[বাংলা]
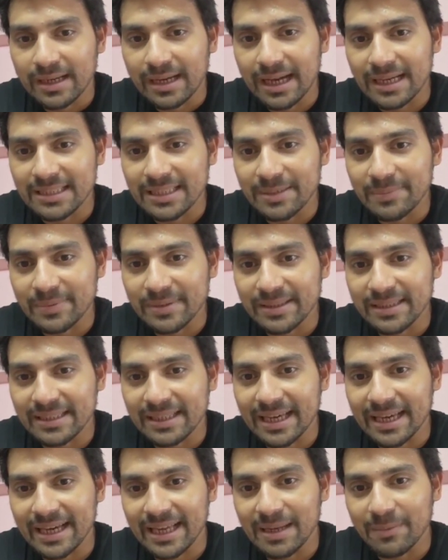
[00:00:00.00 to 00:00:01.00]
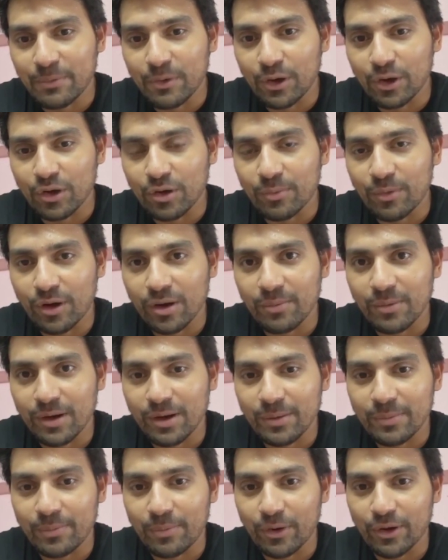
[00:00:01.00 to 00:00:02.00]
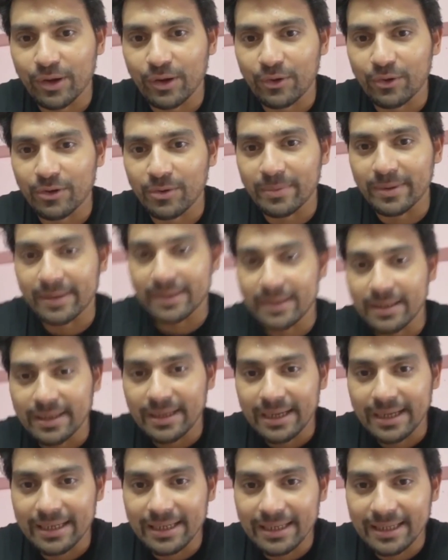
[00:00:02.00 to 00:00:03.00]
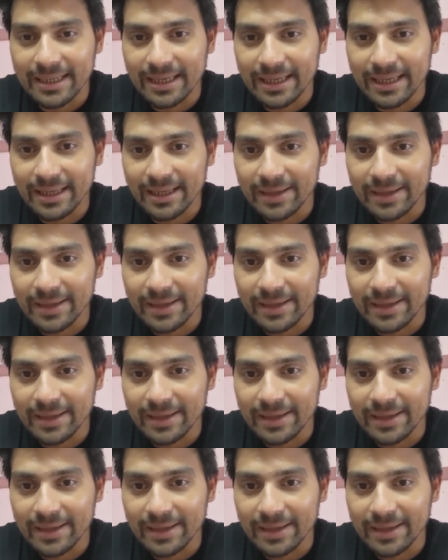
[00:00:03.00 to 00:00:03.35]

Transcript: কাজে প্রীতিকে হেল্প করো বক বক পরে করবে এটা কি